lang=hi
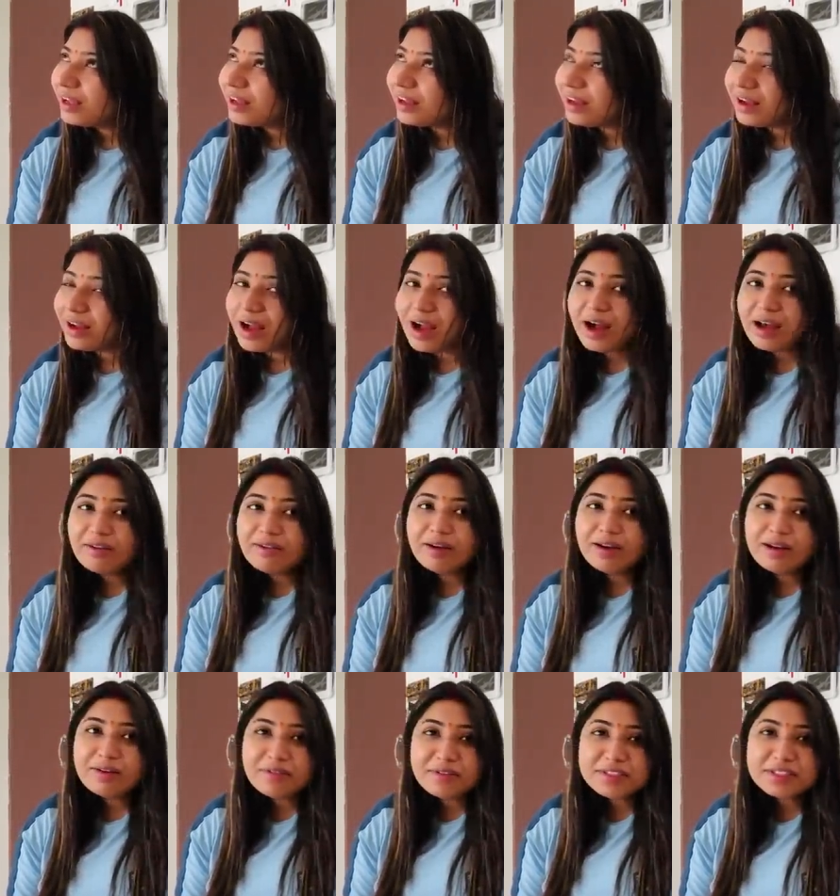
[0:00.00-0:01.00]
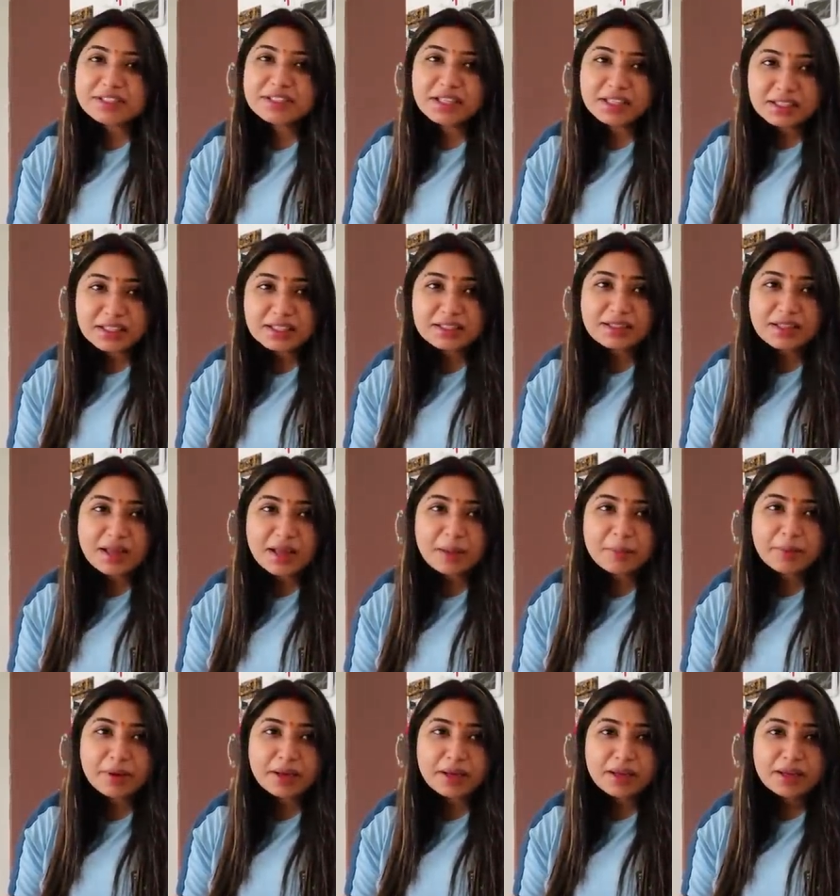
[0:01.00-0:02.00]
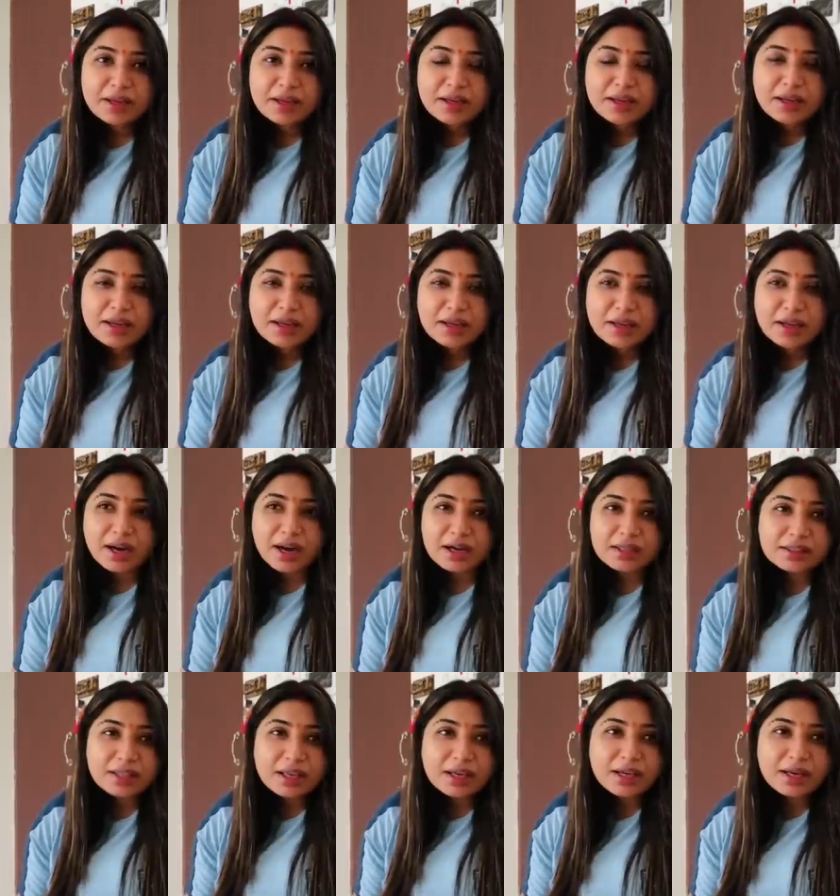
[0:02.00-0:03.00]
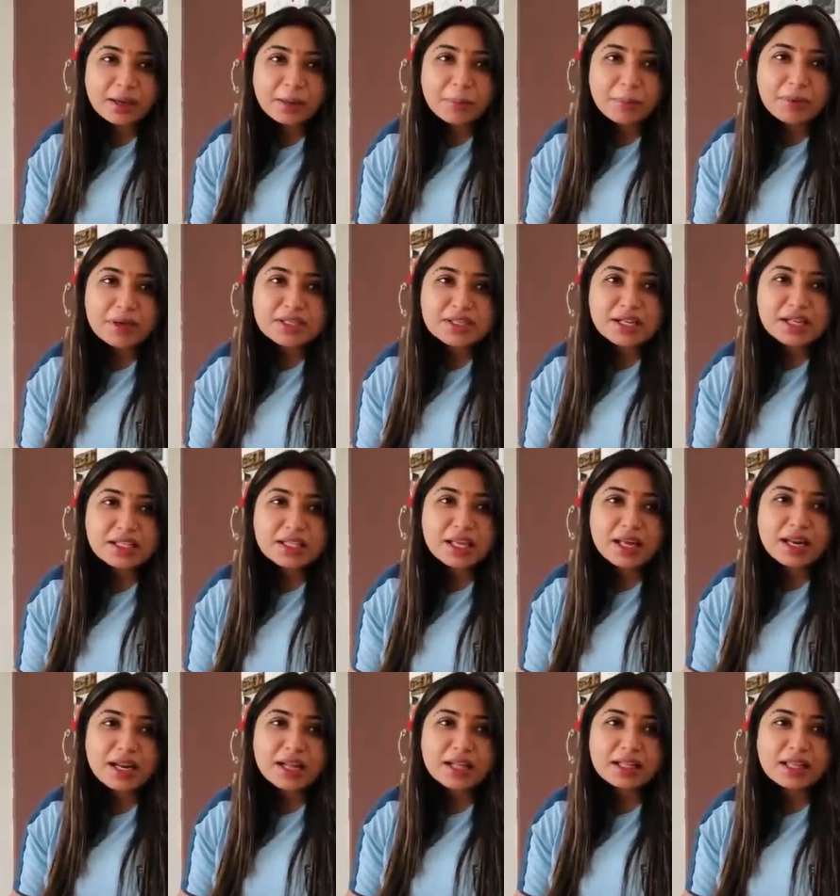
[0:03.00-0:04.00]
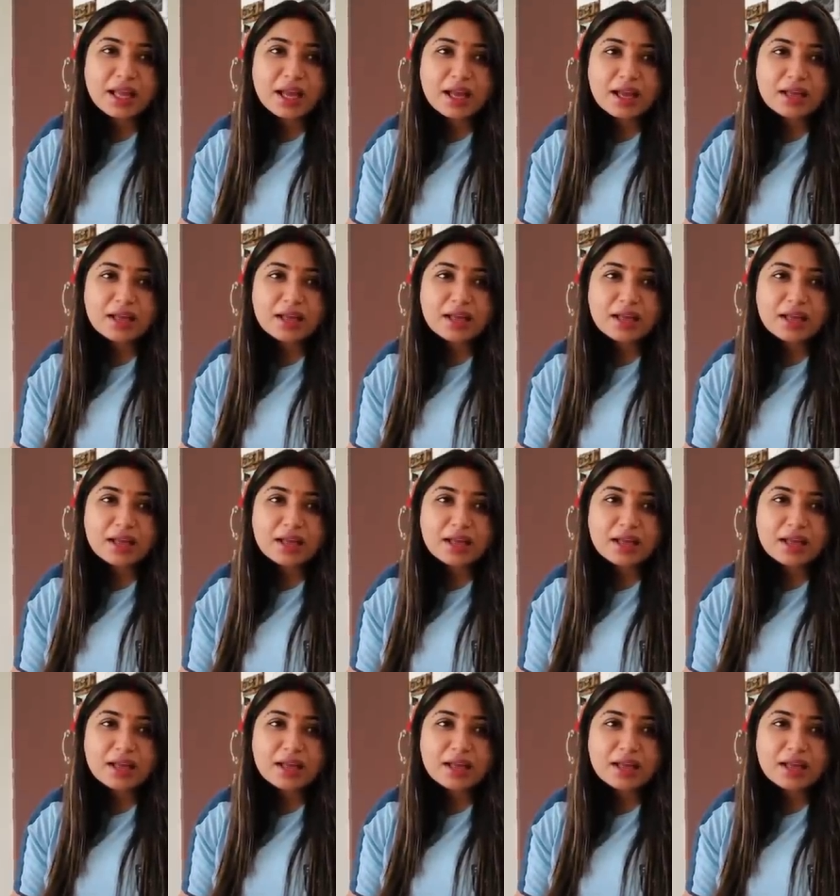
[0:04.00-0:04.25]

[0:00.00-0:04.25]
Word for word: कगार वाला वजन दे देते हमें मेरी हेल्थ का अपडेट दे दे